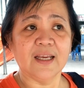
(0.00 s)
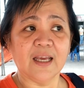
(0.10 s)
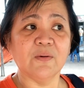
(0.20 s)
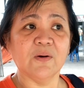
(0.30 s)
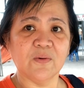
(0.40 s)

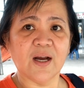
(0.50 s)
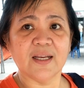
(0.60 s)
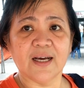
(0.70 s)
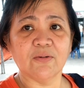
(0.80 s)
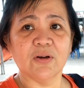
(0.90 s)
Ewan ko
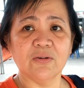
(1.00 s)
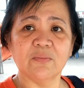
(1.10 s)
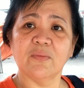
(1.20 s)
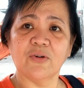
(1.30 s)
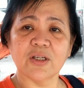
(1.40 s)
nga lang kung
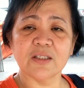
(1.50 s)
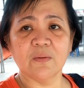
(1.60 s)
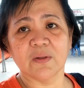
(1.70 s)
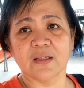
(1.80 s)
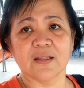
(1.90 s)
anong oras
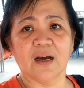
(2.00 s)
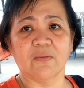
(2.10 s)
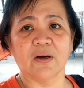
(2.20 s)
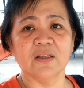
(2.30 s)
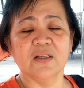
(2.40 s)
ako matatawa.